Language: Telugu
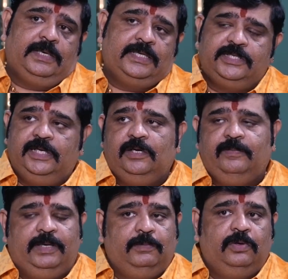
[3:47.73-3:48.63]

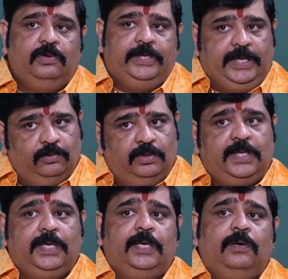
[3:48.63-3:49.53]
ఆస్ట్రేలియాలో మెల్బోర్న్లో నేనున్న
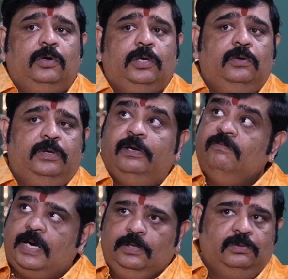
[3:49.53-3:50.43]
హోటల్లోనే
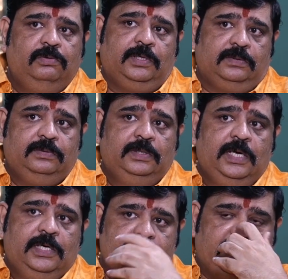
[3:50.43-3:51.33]
వాళ్ళు కూడా ఉన్నారు
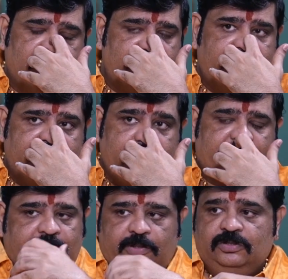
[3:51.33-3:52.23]
సో అందువల్ల ఏంటంటే
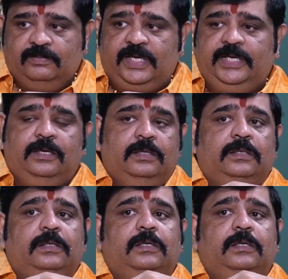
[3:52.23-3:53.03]
ప్రతిరోజు మార్నింగ్